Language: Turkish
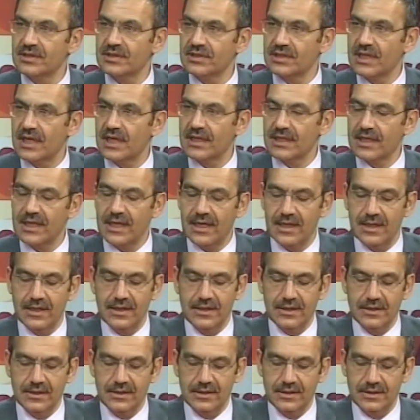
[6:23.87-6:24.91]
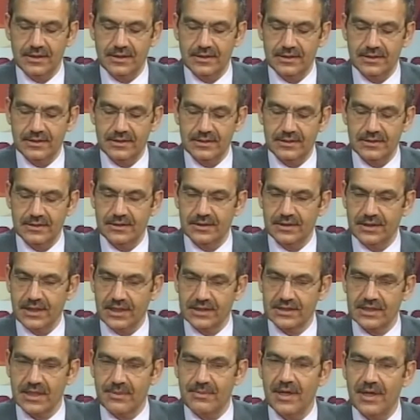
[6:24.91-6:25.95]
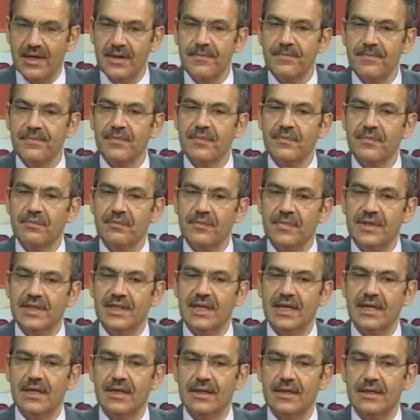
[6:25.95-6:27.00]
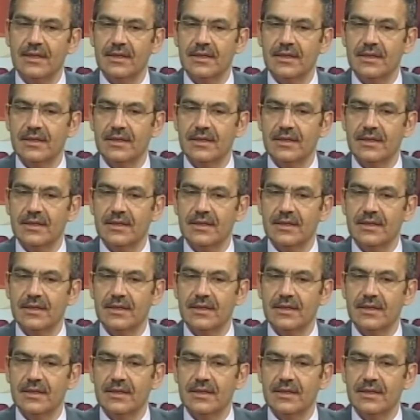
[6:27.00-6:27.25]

dışarıda e, yaşama, bir de e,